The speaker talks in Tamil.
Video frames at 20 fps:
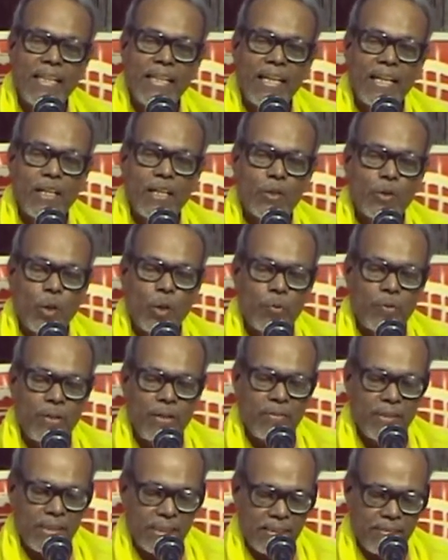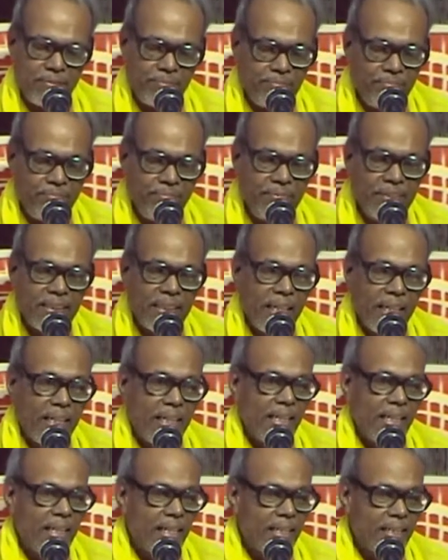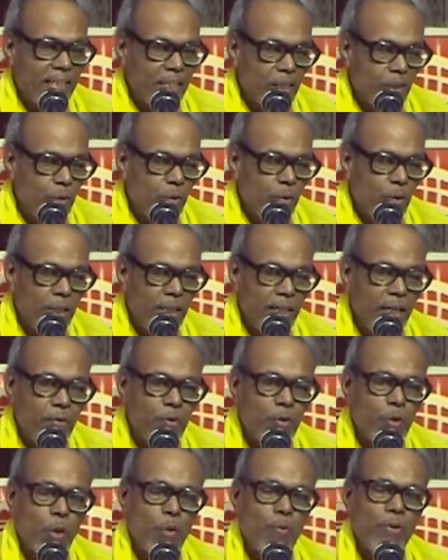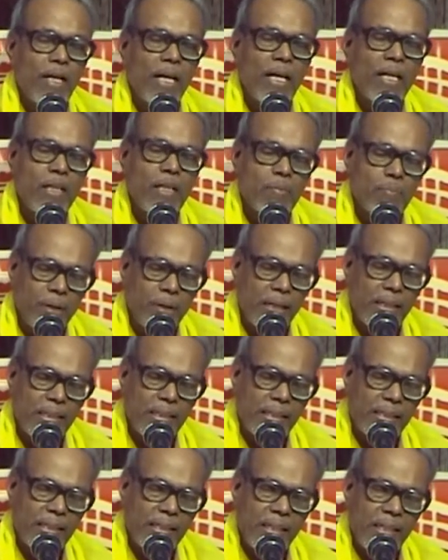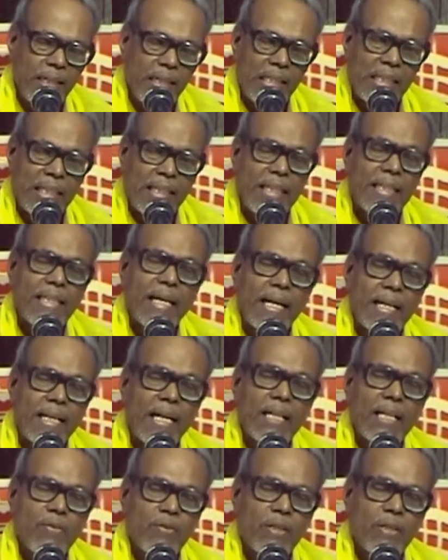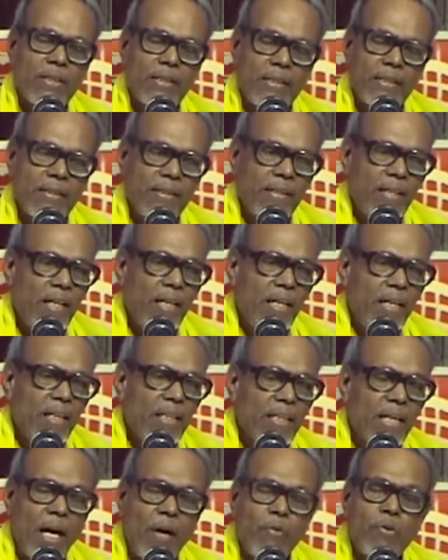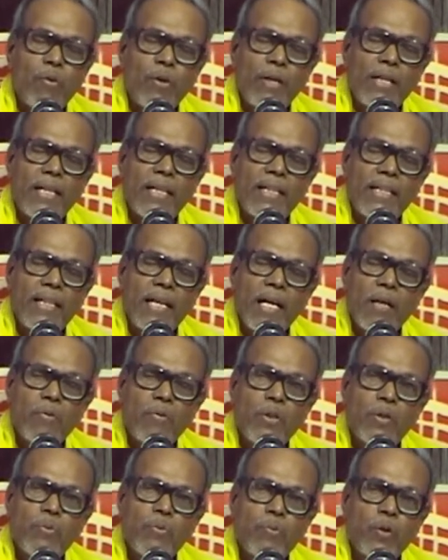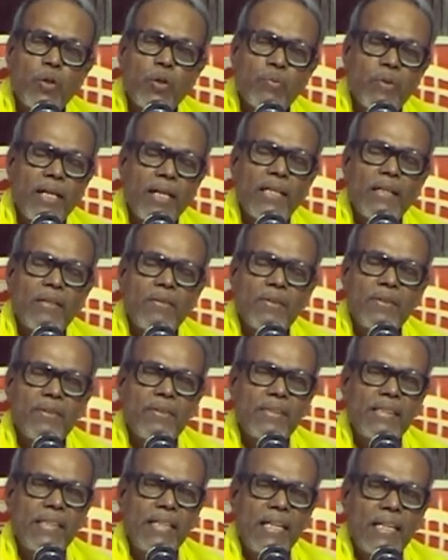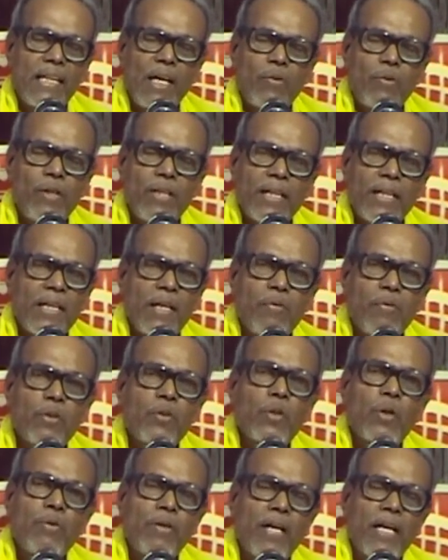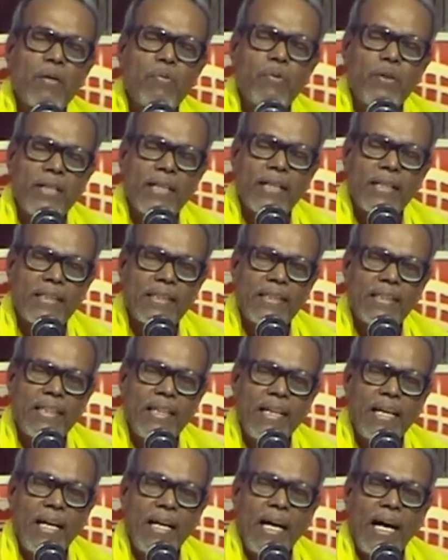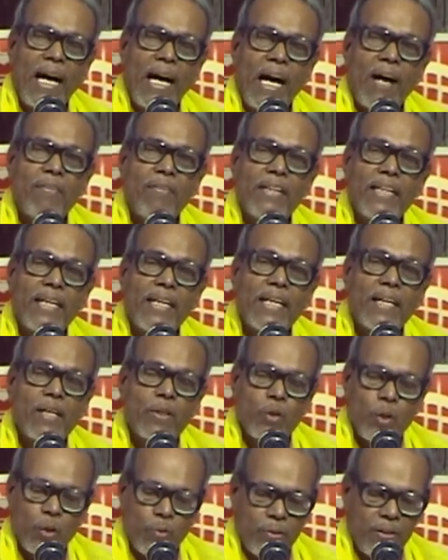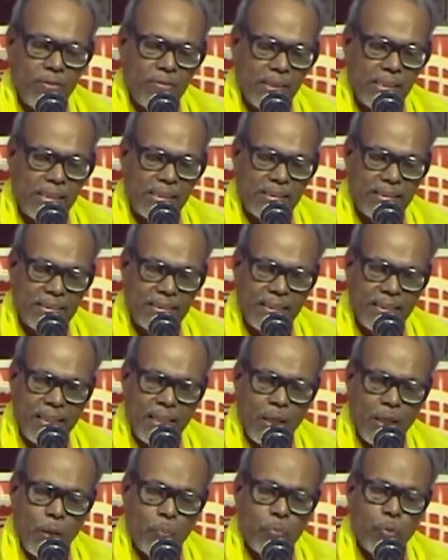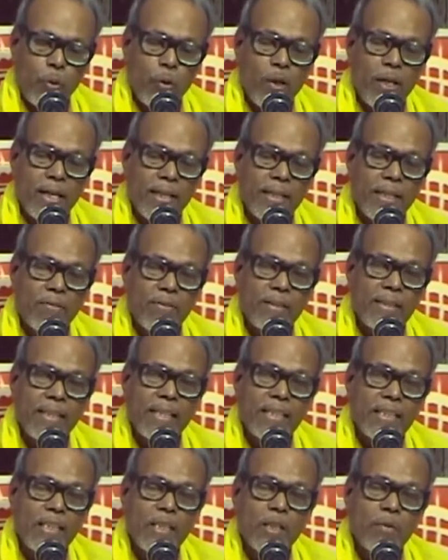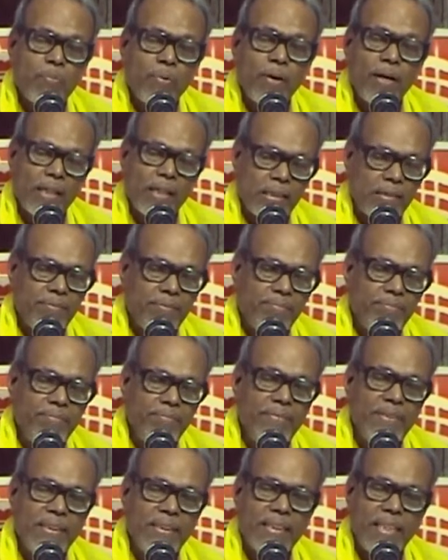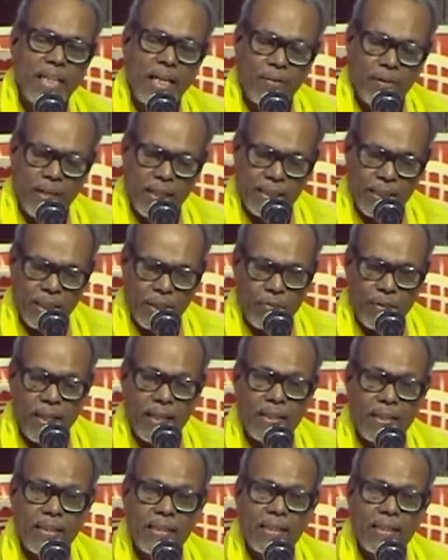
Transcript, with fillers: இல்லற துறவியவன் இளையத்தில் இருந்து கொண்டே அவன் துறவியாக இருப்பான் இது அறியாதவன் காவி ஓடி கட்டினால் மட்டும் போதுமா காவி ஓடி கட்டாமல் துறவியாட ஆட முடியாது அவன் இல்லற துறவியவன் பொருள் எறிந்தவன் எங்கு இருப்பான் வியாபாரம் செய்வான்